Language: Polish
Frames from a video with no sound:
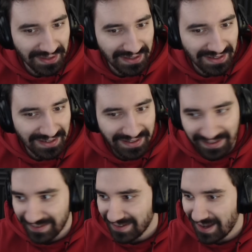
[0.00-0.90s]
ale
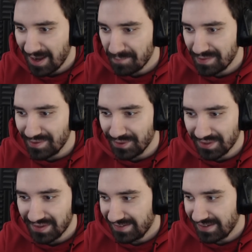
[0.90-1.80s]
jakiś
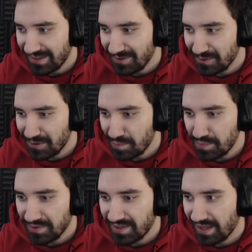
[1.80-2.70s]
absurd, że YouTube
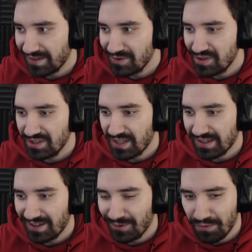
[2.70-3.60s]
za jakieś
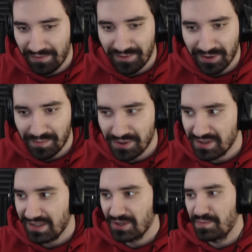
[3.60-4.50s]
takie gówno
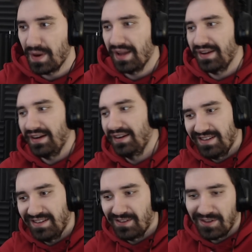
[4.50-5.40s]
może dać bana.
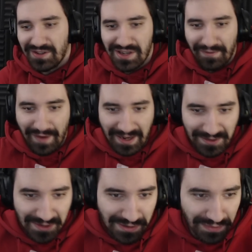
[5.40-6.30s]
No i trzeba
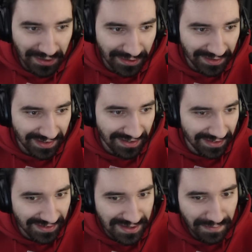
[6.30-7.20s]
walczyć, żeby go,
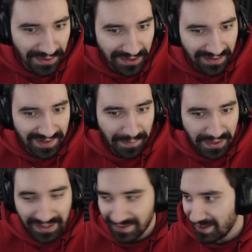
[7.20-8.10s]
żeby
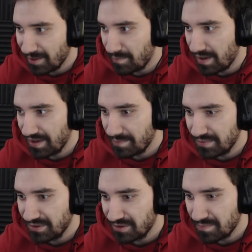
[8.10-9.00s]
zabrali tego bana,
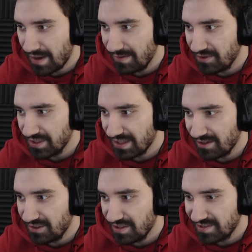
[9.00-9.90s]
bo normalnie
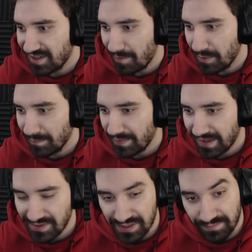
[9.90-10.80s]
tego nie zrobią.
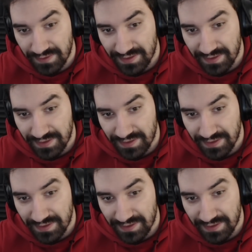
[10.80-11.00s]
Także